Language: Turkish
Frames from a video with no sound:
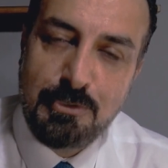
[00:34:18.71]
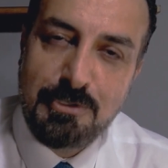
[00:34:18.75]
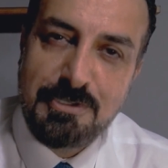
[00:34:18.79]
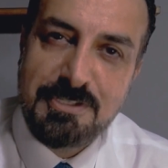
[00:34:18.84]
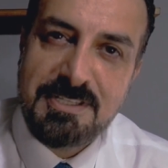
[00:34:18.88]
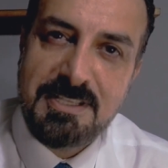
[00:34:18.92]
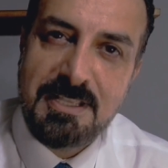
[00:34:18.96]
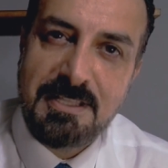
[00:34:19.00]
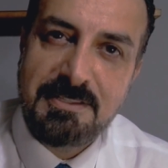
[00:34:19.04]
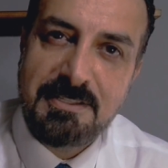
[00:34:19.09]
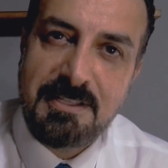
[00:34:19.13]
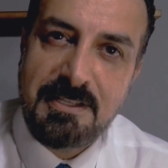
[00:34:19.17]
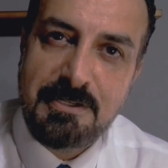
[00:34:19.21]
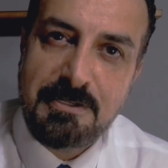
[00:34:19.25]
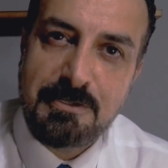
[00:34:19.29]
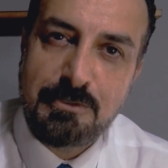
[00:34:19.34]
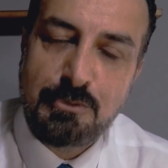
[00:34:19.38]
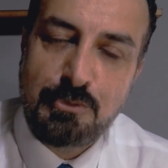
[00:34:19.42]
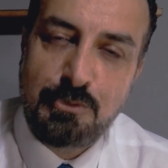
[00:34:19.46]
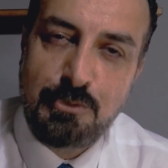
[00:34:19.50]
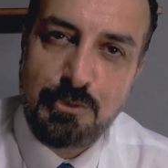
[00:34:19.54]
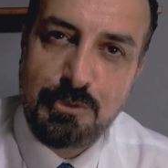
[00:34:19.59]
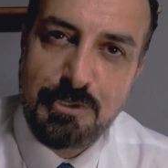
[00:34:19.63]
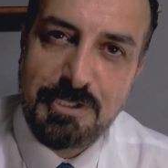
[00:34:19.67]
Bu insanlar
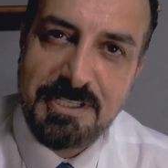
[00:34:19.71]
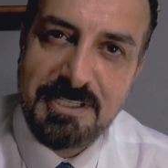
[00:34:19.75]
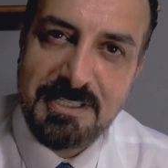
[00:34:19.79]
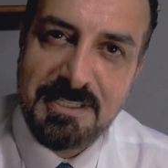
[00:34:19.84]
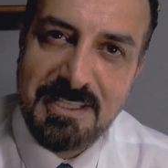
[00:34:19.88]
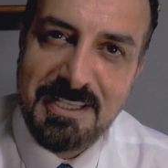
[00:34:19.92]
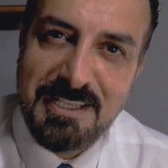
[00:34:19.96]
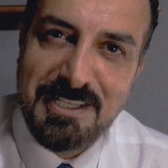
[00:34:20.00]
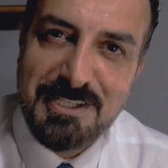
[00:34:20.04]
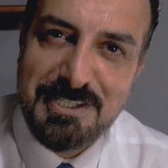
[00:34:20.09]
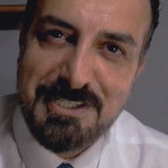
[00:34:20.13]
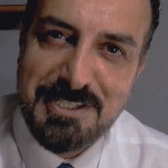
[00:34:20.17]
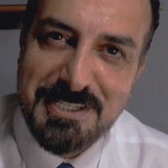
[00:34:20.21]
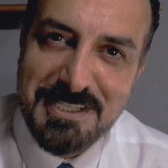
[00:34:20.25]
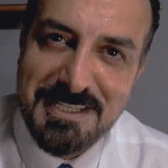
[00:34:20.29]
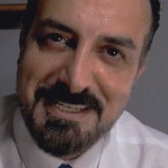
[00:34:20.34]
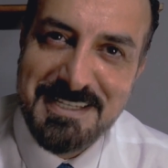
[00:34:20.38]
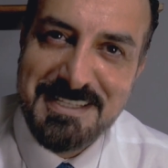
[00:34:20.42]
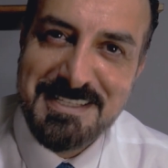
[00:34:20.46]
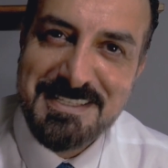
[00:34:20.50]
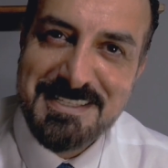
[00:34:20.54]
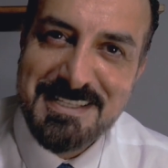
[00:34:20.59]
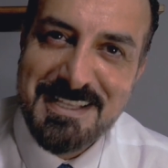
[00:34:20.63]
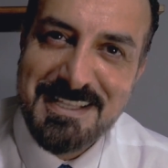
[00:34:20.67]
Türkiye'de
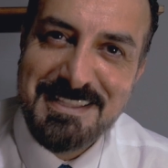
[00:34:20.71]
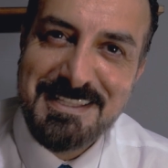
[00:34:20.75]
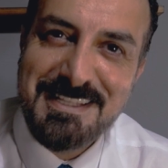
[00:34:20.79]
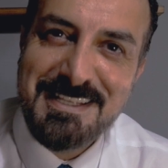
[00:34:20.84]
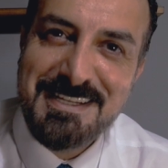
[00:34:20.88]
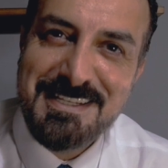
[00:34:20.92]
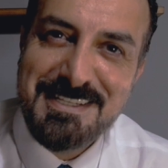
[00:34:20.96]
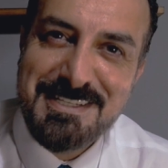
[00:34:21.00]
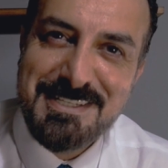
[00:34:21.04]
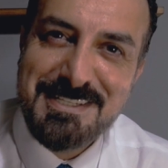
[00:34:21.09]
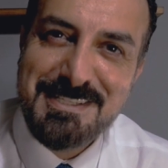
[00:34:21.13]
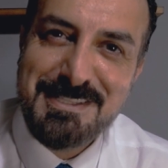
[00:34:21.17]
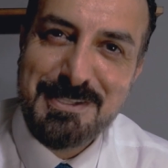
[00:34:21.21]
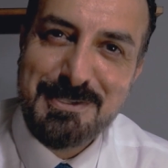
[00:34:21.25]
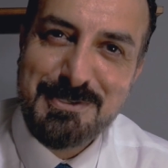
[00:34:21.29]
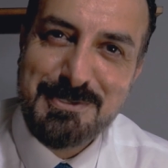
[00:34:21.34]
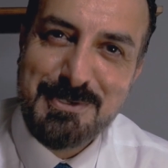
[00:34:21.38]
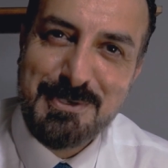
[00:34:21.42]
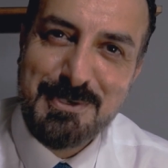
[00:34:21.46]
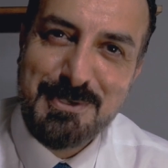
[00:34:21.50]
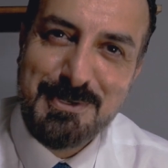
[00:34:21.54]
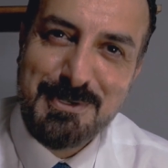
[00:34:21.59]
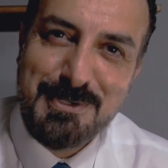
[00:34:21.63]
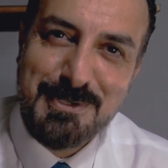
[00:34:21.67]
yaşayan insanlar için de
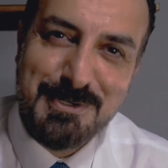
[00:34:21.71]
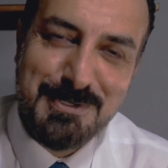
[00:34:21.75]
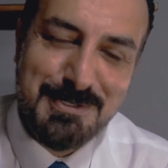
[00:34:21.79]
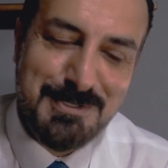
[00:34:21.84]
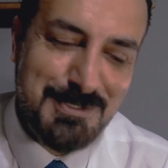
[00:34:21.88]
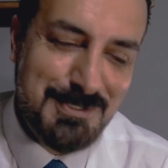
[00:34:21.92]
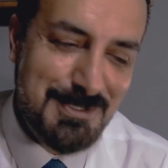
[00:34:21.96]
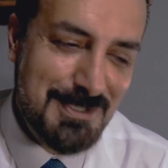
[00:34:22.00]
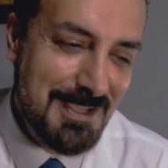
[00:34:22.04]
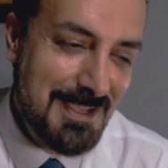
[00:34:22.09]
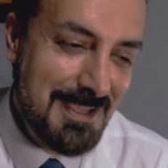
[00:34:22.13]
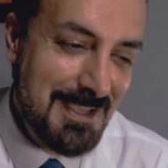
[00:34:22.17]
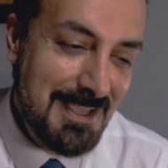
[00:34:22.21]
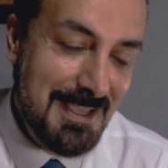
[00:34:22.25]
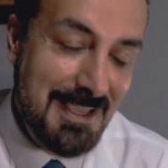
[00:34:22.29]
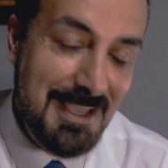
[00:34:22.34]
söylüyoruz.